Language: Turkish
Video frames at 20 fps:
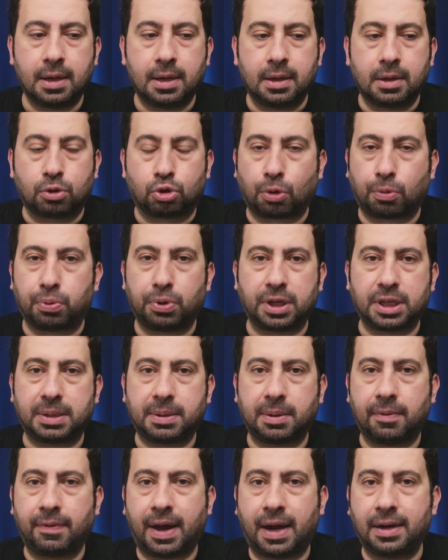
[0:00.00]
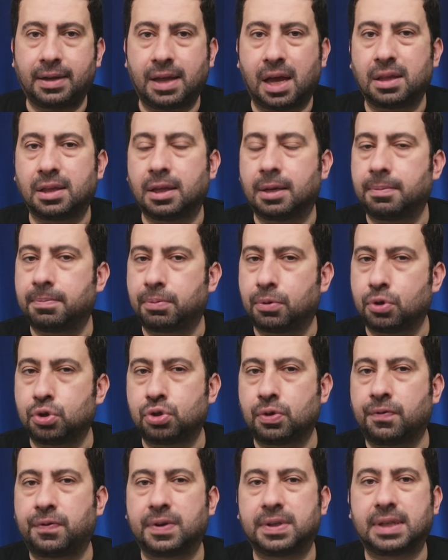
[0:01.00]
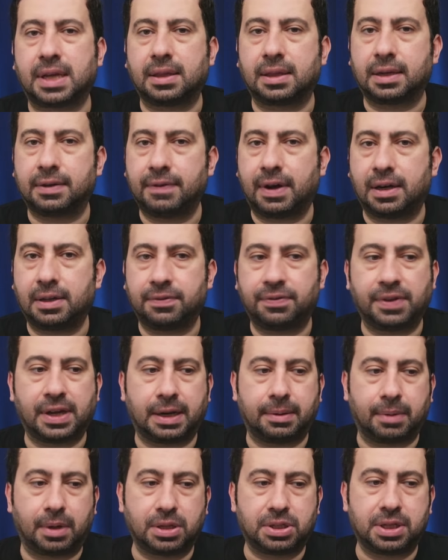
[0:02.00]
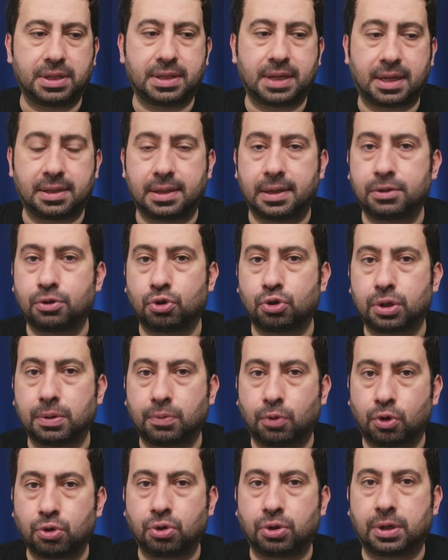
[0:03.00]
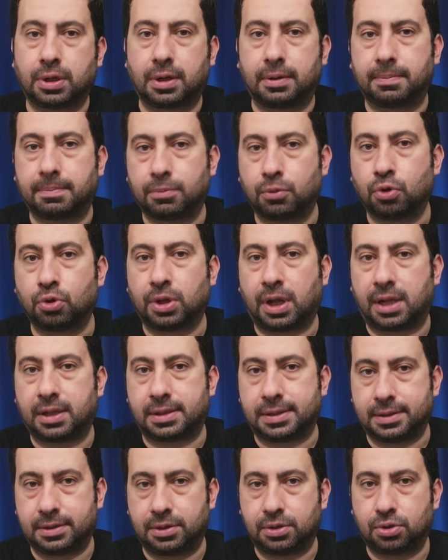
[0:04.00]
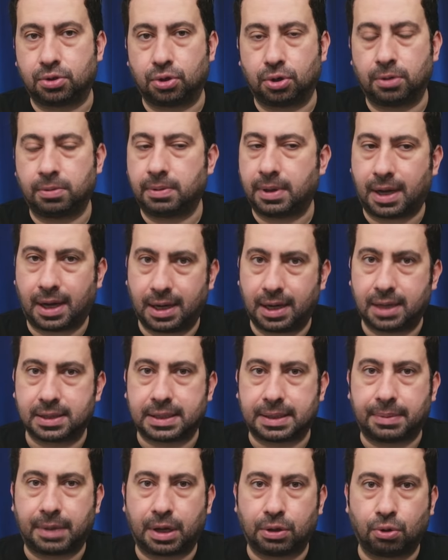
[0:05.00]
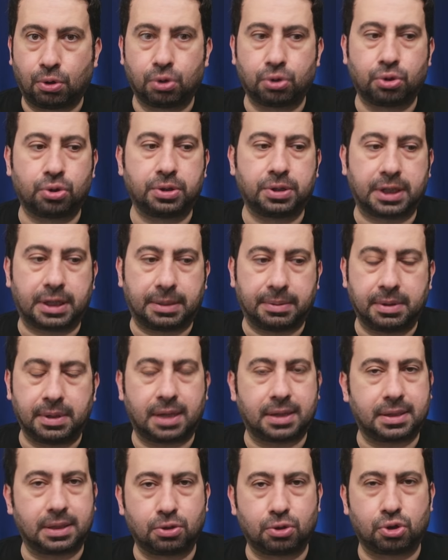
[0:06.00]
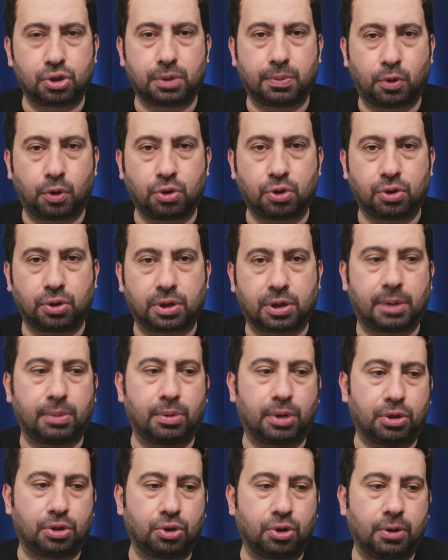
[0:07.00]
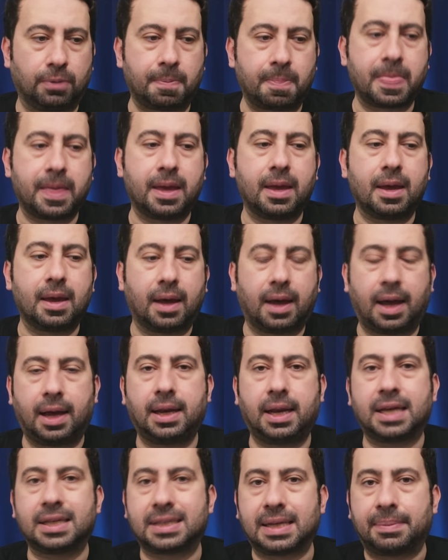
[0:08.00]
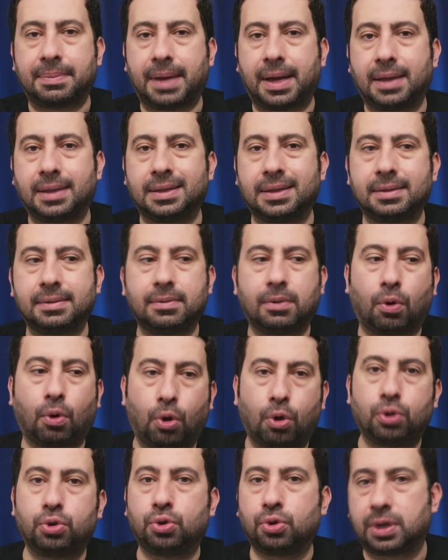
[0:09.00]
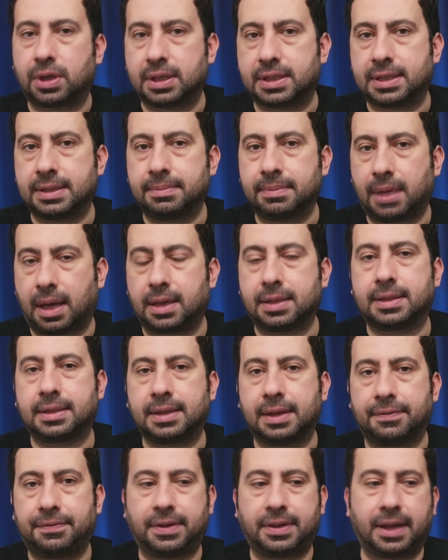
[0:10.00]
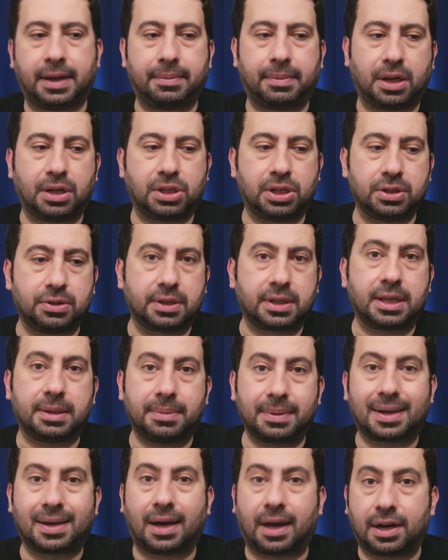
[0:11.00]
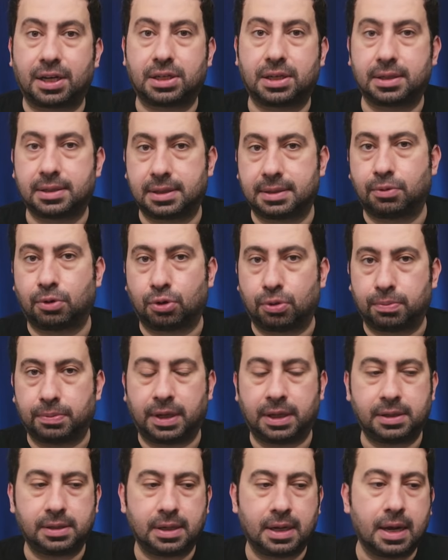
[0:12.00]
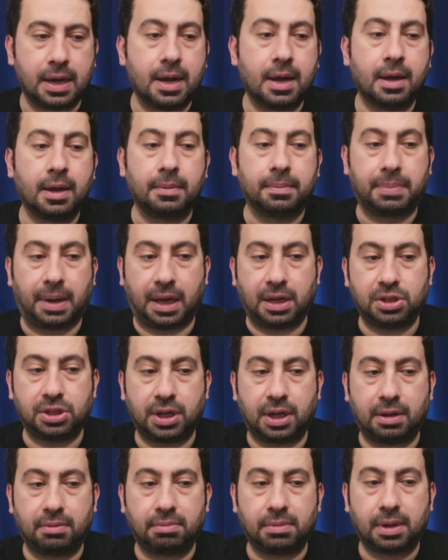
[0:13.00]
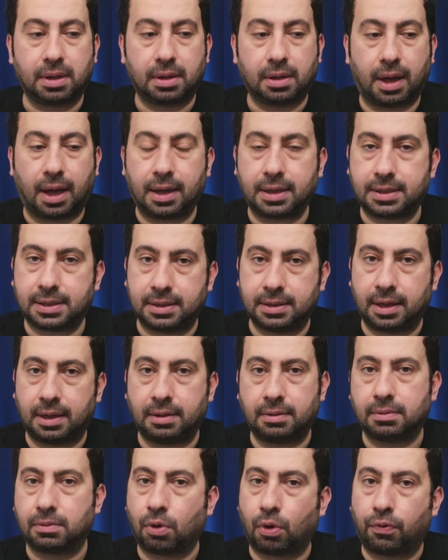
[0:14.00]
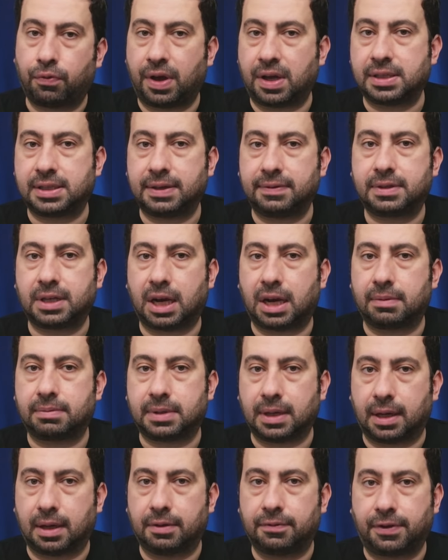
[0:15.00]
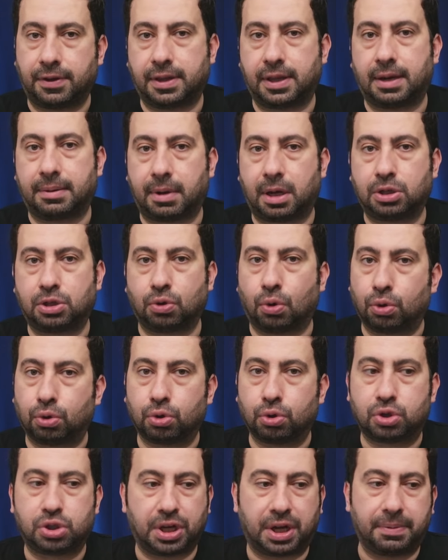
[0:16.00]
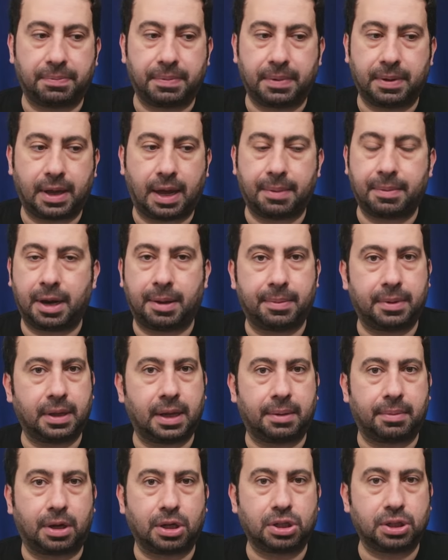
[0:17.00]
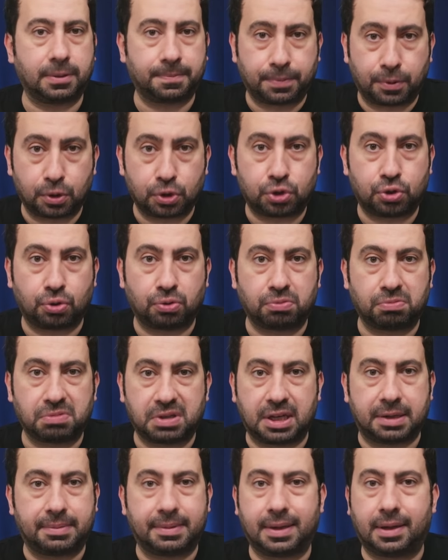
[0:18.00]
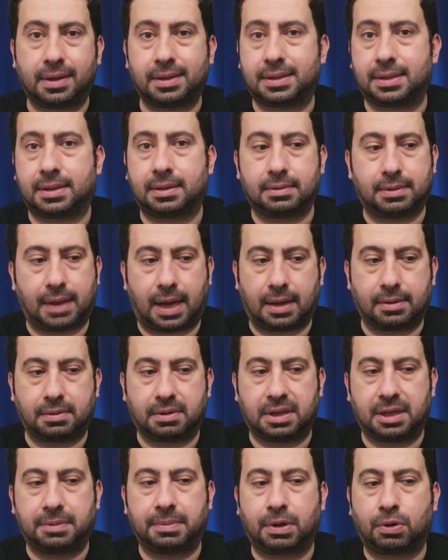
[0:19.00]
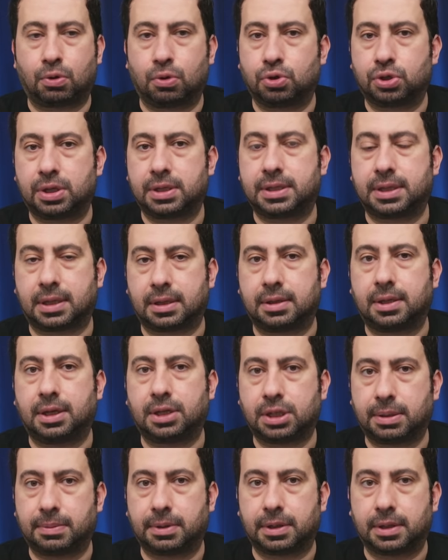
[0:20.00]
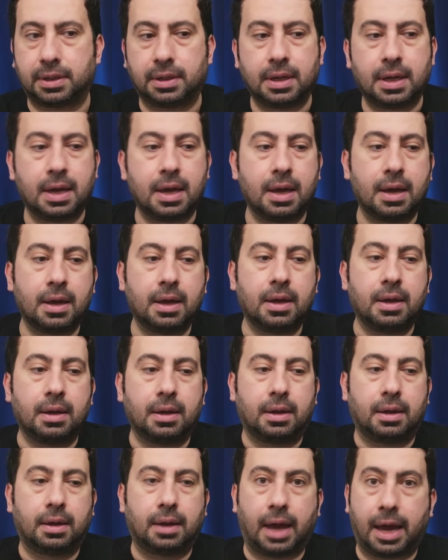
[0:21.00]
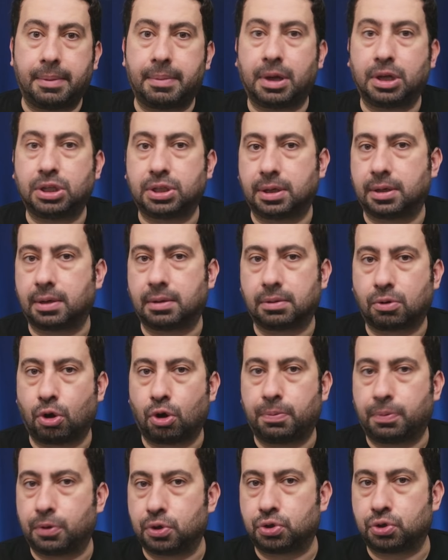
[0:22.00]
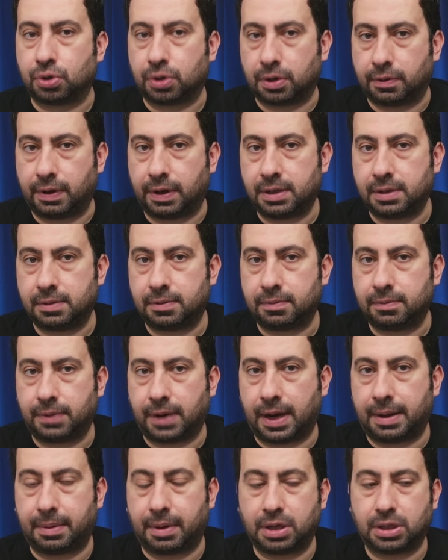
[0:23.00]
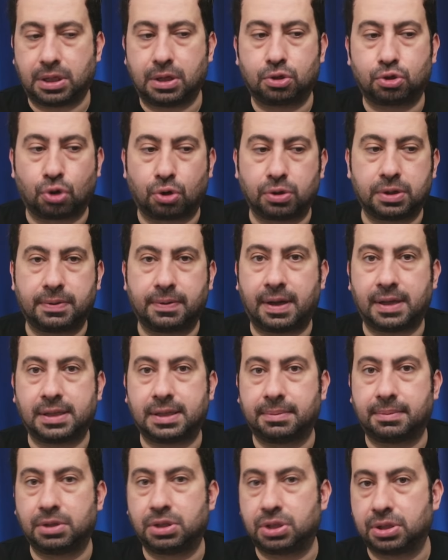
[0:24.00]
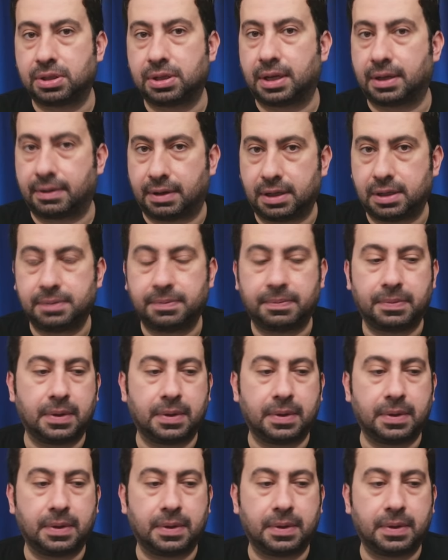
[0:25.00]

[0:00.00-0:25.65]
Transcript: Topu rakibe verdiği anda pozisyon fırsatları verdi Fenerbahçe. Zaten Jose Mourinho da bunun altını çiziyor. Hala zamanı olduğunu takımın aslında Jose Mourinho da kabul ediyor. Hala zamanı olduğu kısım aslında Fenerbahçe'nin rakibi karşıladığı bölümler. Bence aksine ofansif tarafta Fenerbahçe oldukça hemen hemen her maçta pozisyon girmeye yani girme konusunda sıkıntı yaşamadı. E, her maçta gol pozisyonları var Fenerbahçe'nin. Son Twente maçında da var.